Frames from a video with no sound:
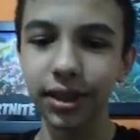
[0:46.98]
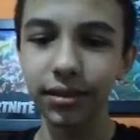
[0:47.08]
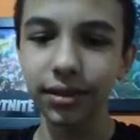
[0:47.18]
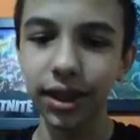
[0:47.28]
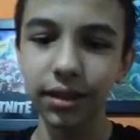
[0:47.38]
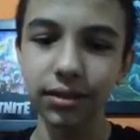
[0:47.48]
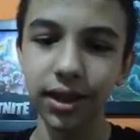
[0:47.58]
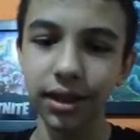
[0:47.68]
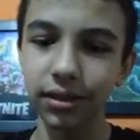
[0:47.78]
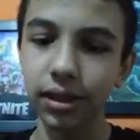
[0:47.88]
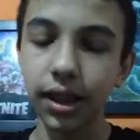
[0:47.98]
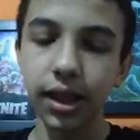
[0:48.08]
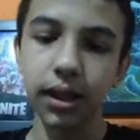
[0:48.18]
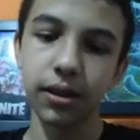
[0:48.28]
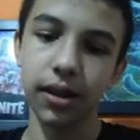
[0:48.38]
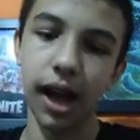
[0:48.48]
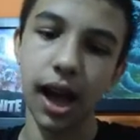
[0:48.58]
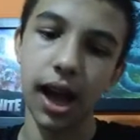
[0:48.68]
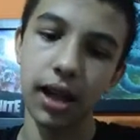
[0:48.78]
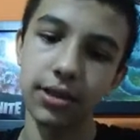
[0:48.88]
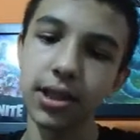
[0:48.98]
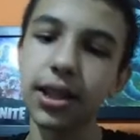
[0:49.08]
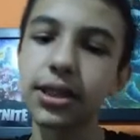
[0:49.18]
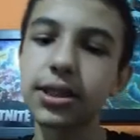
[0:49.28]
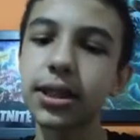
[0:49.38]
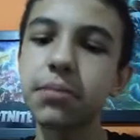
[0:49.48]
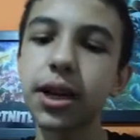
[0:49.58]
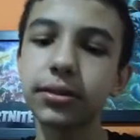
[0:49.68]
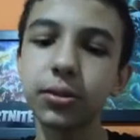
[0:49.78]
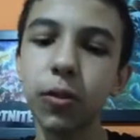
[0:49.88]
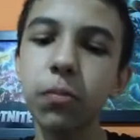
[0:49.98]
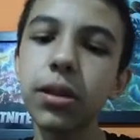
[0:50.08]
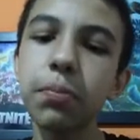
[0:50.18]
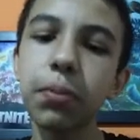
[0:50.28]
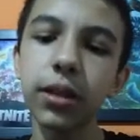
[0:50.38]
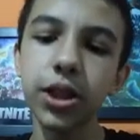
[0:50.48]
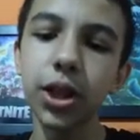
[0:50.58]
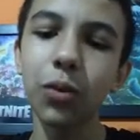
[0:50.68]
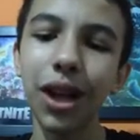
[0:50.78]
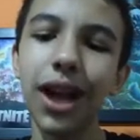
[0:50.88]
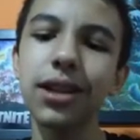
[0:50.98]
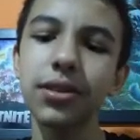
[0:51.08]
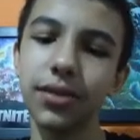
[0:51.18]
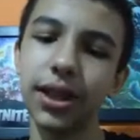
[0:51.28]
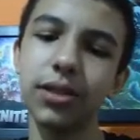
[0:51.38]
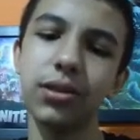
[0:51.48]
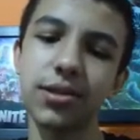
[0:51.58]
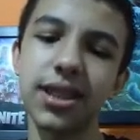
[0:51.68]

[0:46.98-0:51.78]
não, não, não. Ai, você tá... Mano, como que pode deixar o cara, velho?